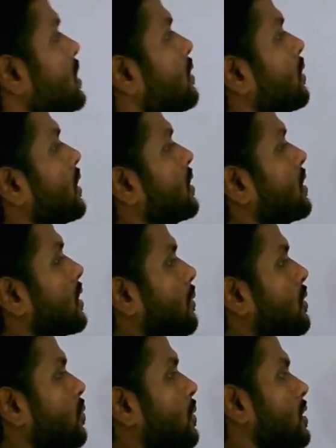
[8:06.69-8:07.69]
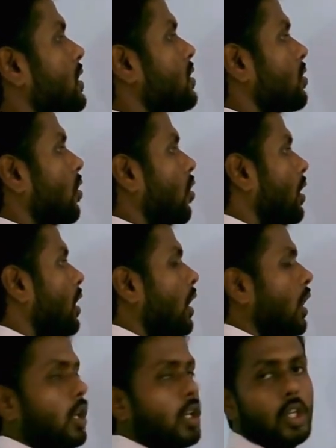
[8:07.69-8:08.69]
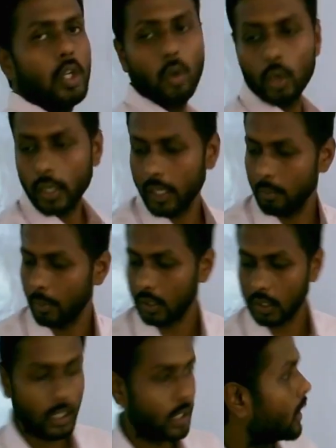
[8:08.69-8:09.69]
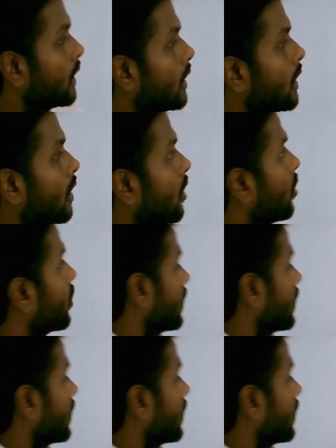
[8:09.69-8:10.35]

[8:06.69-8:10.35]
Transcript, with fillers: की वजह से सब स्पीसीज और इको टाइप बनता है और